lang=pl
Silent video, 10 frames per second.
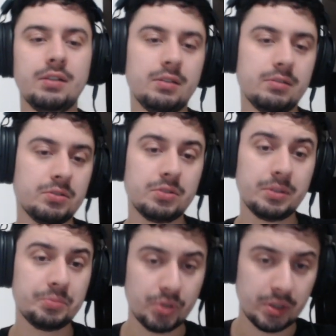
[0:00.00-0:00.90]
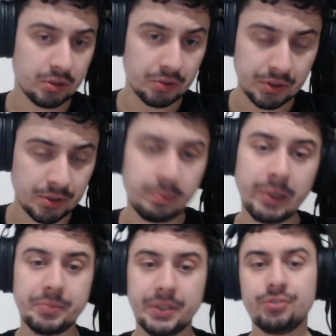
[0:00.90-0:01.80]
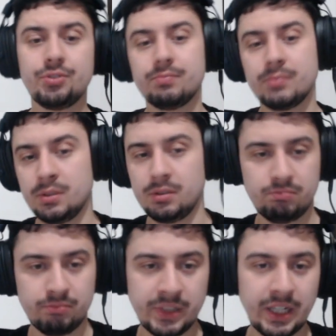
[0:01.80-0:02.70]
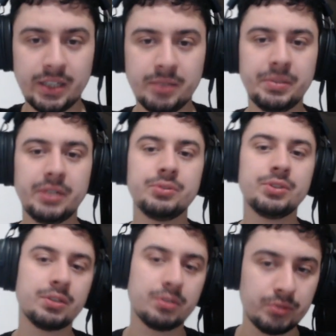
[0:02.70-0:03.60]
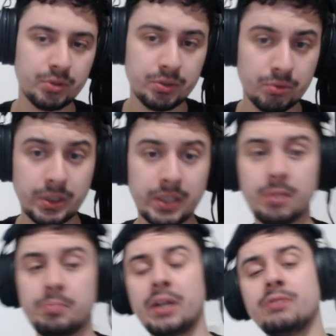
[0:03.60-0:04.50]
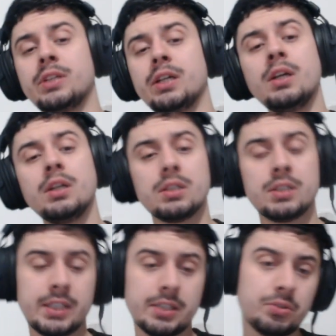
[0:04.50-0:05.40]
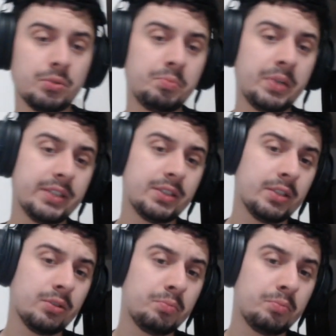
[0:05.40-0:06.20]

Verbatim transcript: no to na przykład goniec B5 i dalej biały zachowuje tutaj naprawdę zacną presję.